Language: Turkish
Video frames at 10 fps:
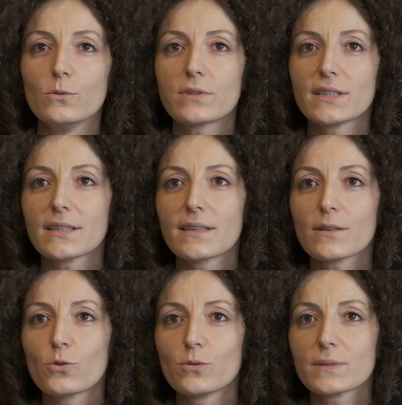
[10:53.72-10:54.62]
ülkedeki
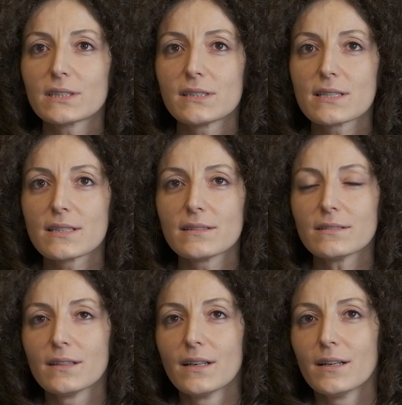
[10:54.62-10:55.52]
ekonomik
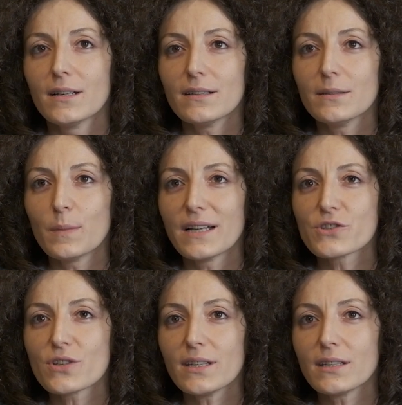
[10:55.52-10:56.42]
krizin e,
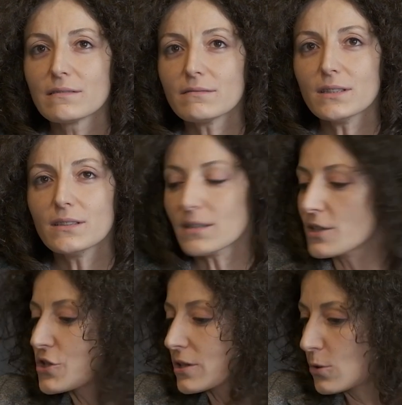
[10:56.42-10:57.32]
bence en e,
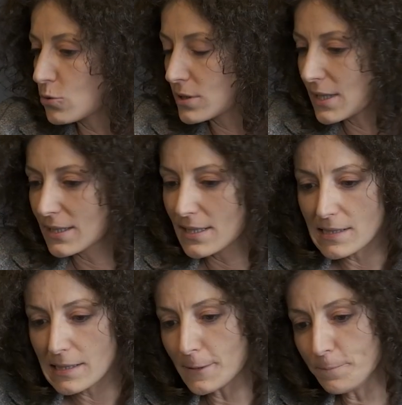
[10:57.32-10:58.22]
açık
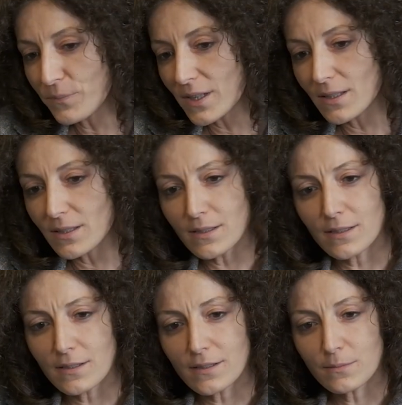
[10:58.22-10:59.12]
göstergesi
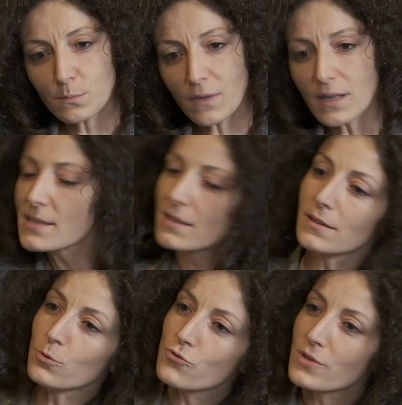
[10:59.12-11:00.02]
e,
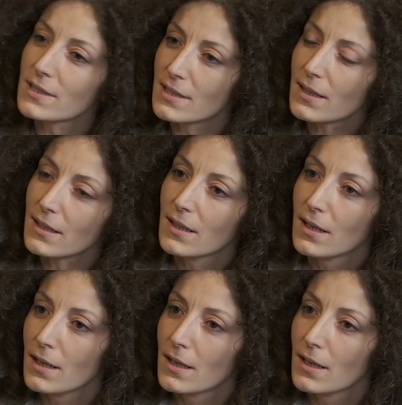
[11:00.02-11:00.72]
asgari ücrete